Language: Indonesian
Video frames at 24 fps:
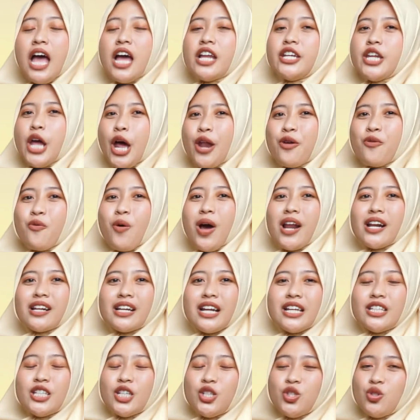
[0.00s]
dan
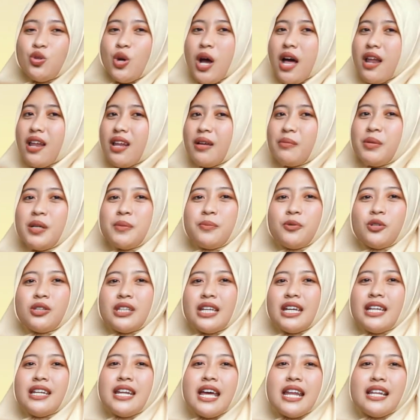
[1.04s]
warnanya juga lebih
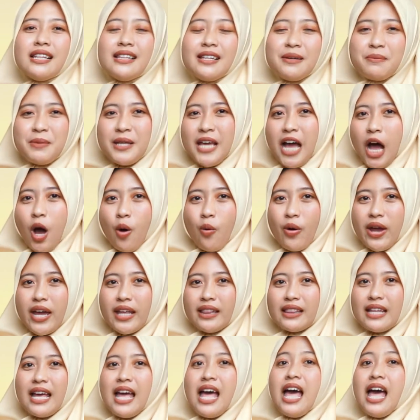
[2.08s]
putih dan lebih awet.